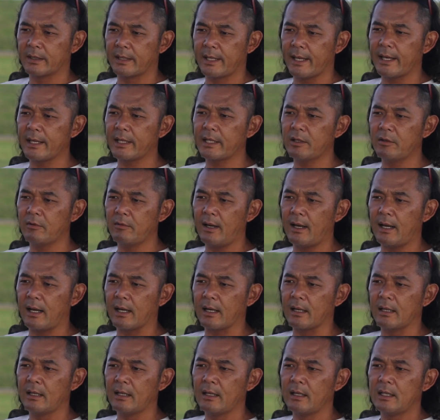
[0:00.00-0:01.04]
原因
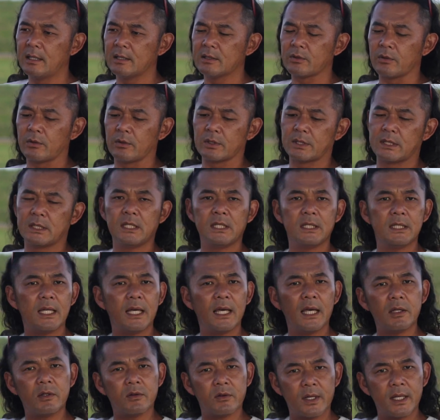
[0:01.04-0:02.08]
はその
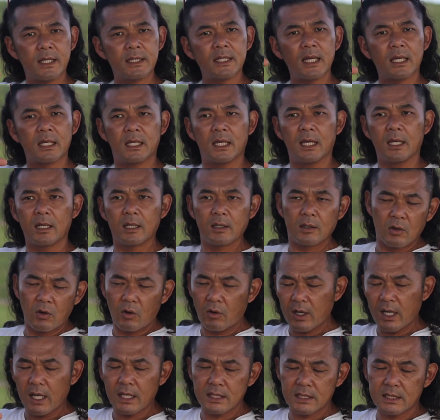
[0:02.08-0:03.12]
シリンダーヘッドね、さっき
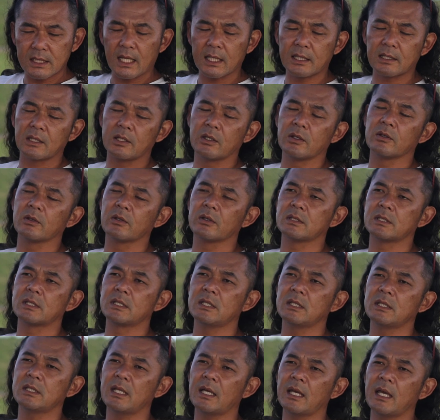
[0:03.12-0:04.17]
交換したっていう
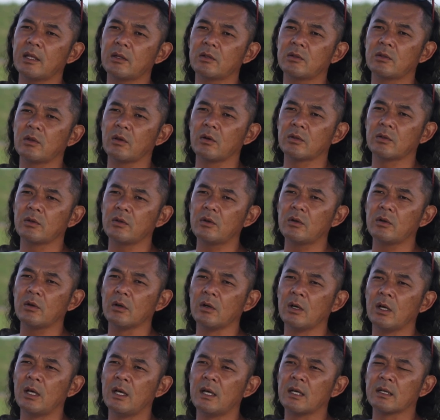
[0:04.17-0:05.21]
シリンダーヘッド
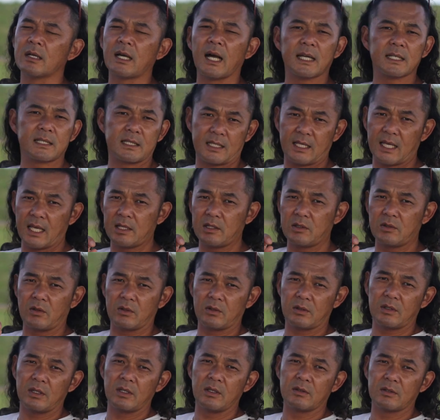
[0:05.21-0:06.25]
の
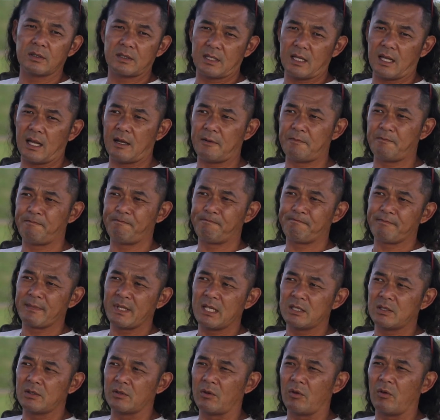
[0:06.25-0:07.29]
ガスケットっていうさ、
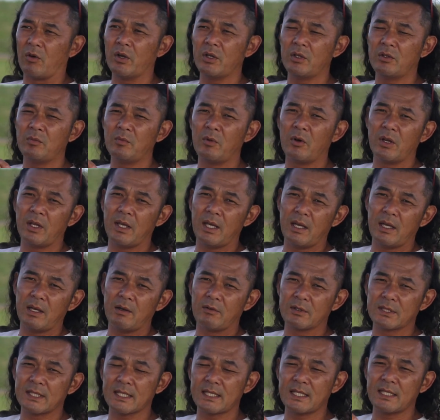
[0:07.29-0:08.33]
そのオイル漏れ
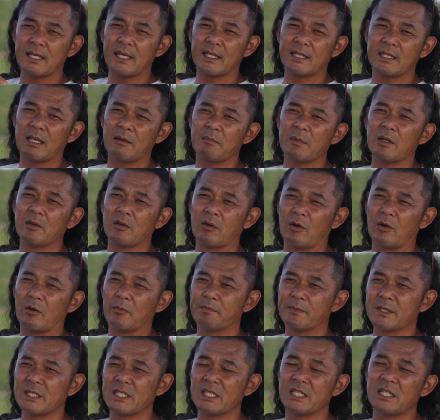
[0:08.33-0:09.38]
をさせないための
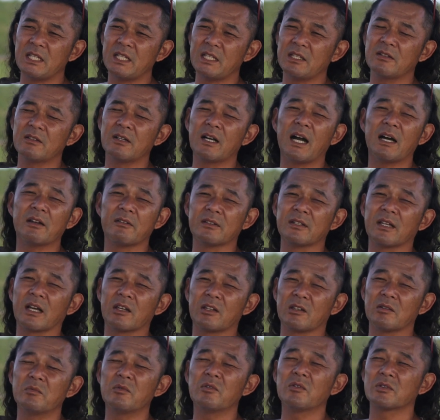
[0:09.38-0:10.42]
シーリングがあるんだ
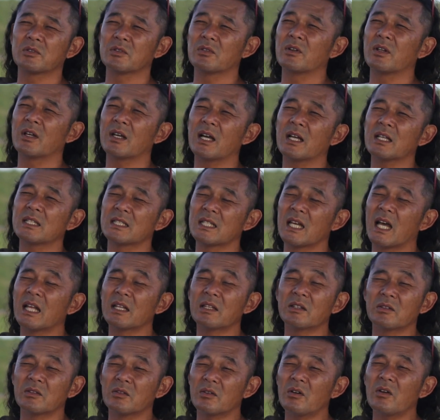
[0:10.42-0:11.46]
けども、それがちゃ
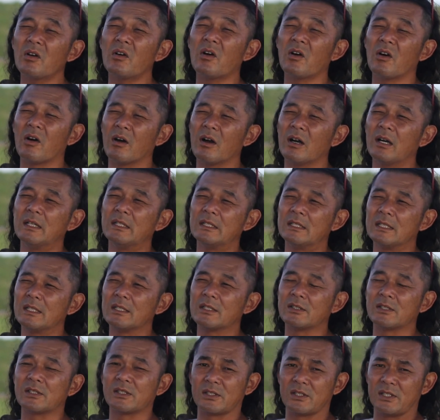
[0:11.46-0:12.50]
んと
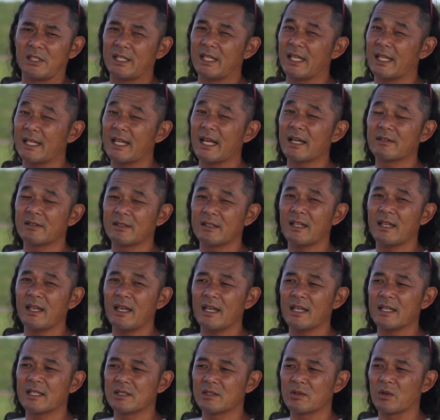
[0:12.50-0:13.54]
くっついていなく
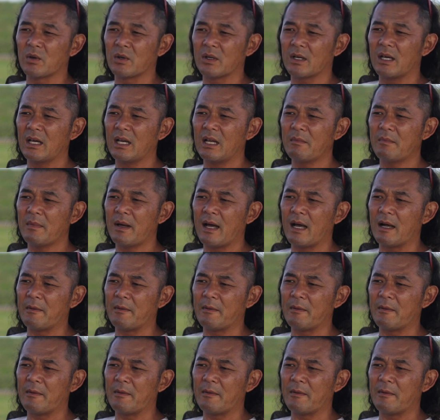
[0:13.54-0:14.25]
て、そっからオ